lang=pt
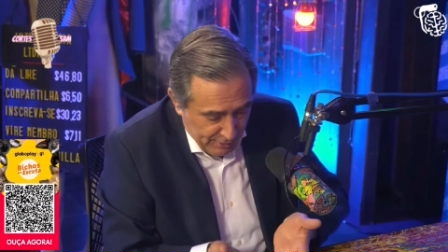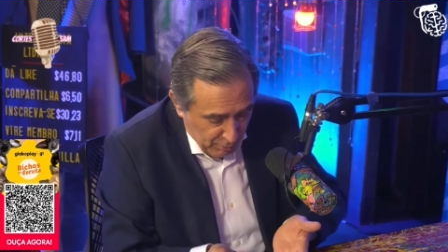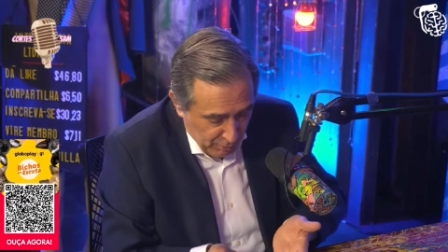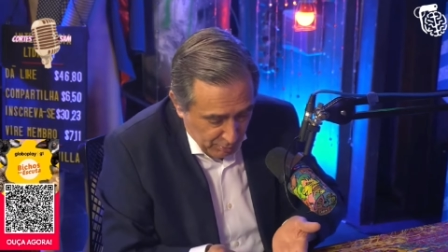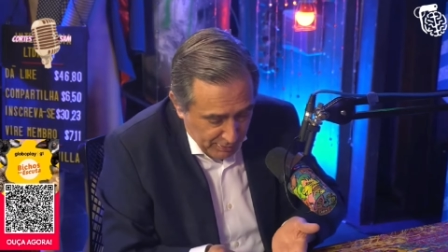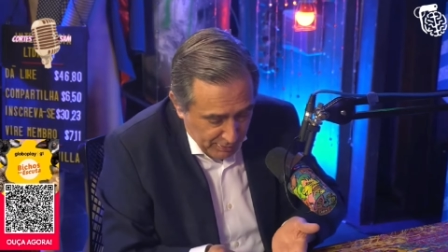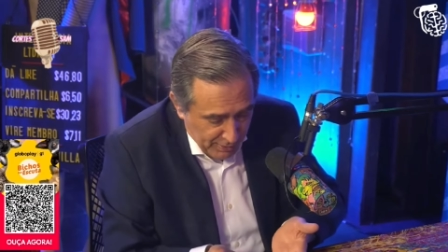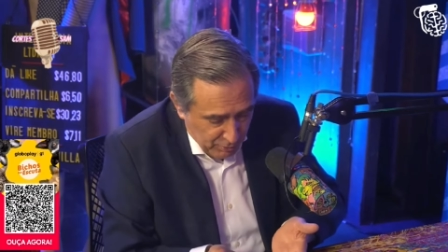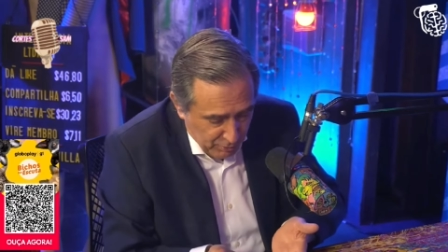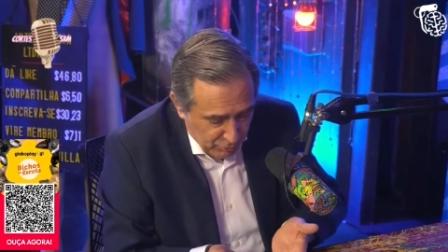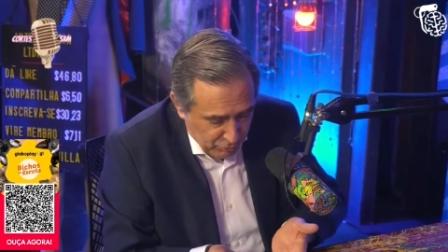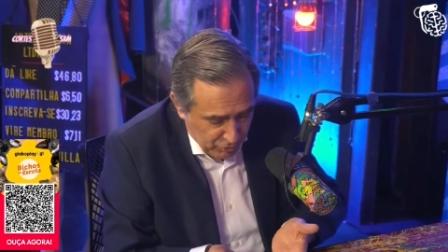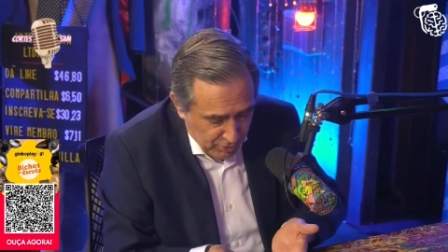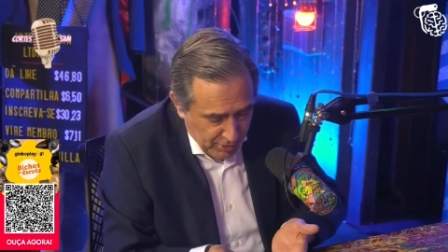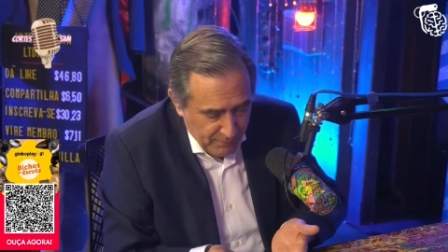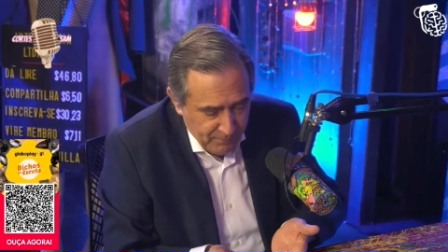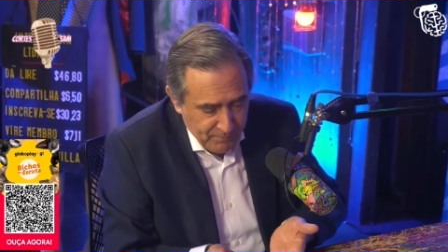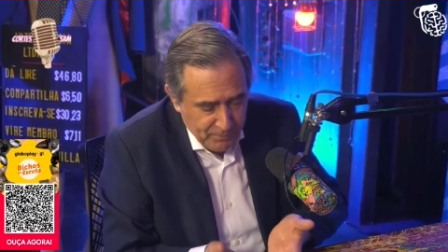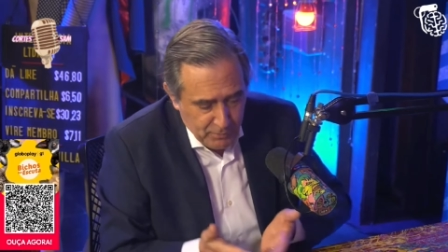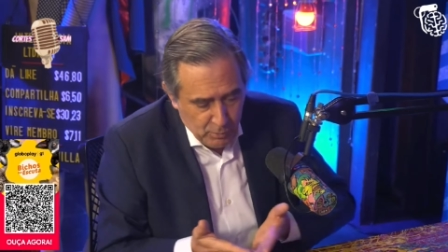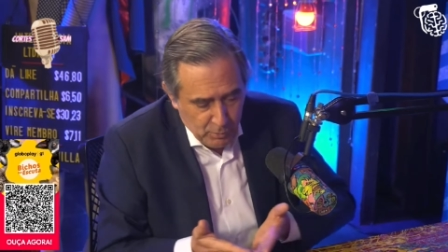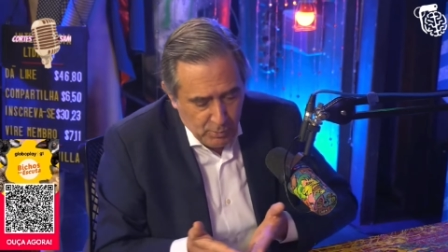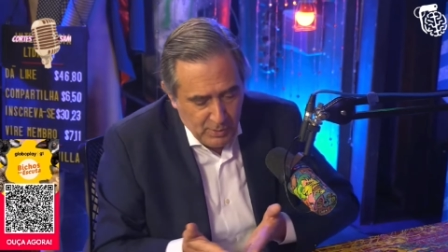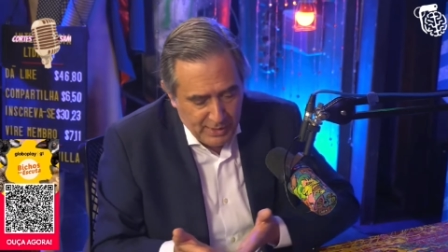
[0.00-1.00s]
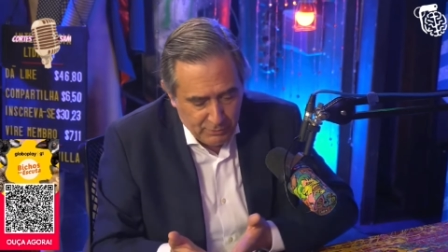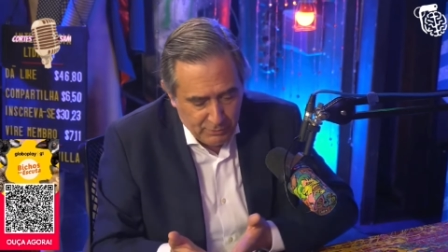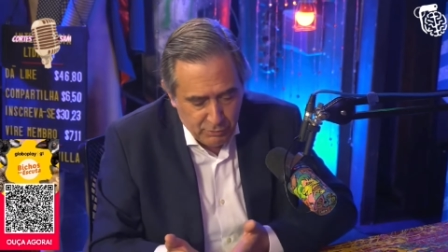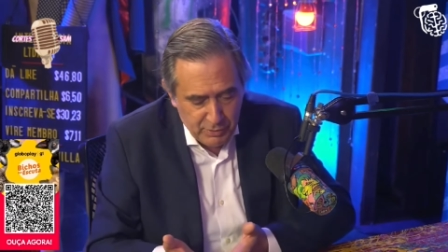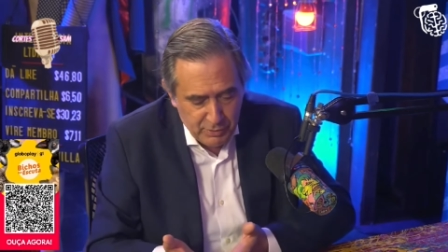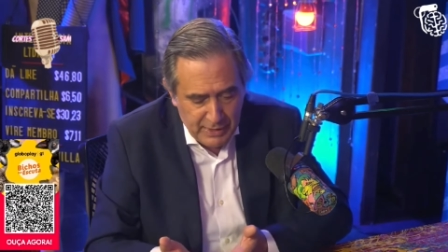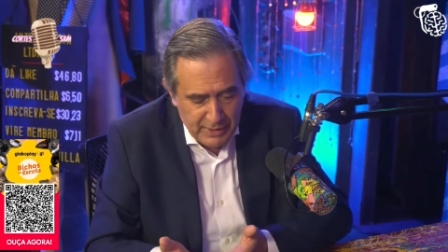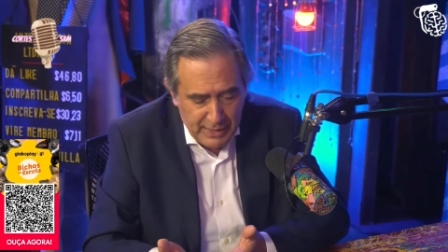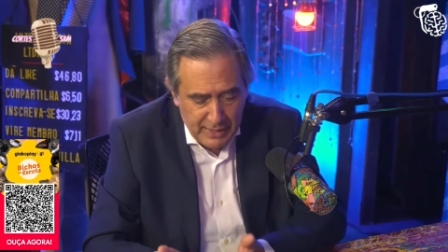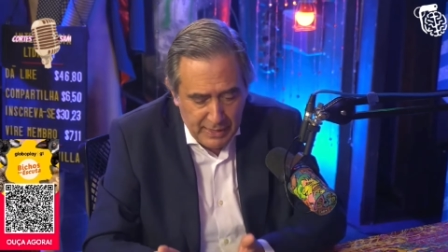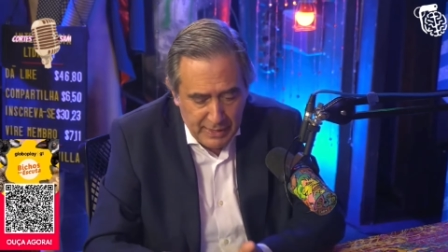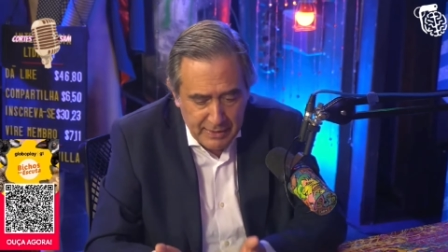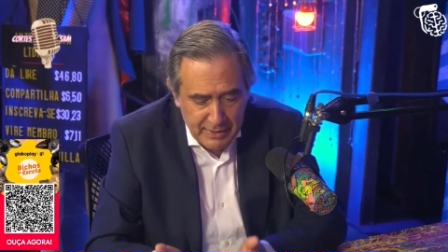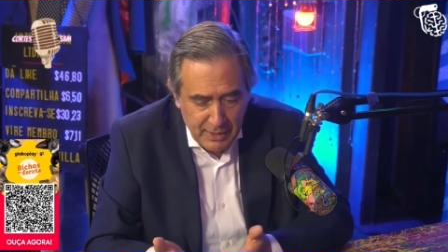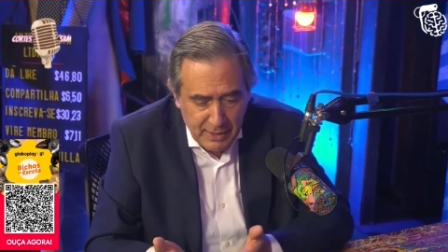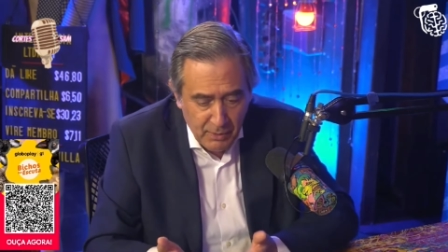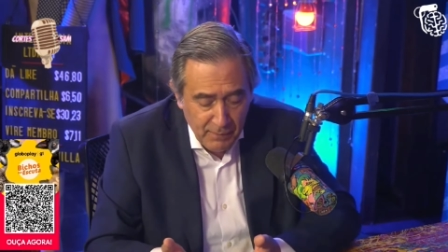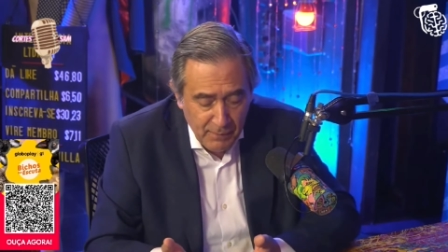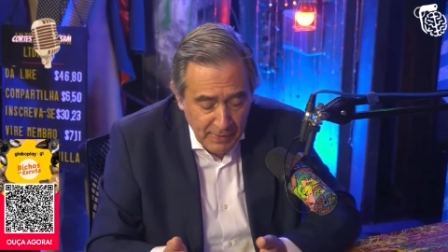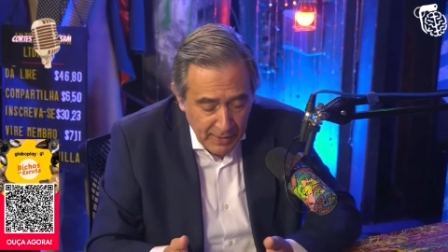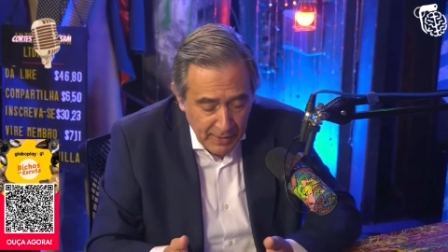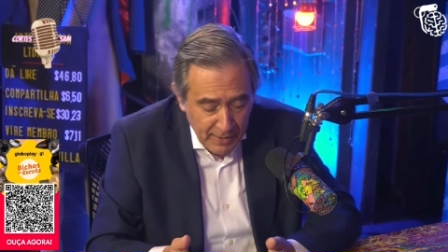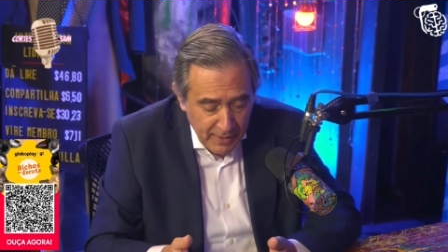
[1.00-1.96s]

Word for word: é aeronáutica no caso dele e tal.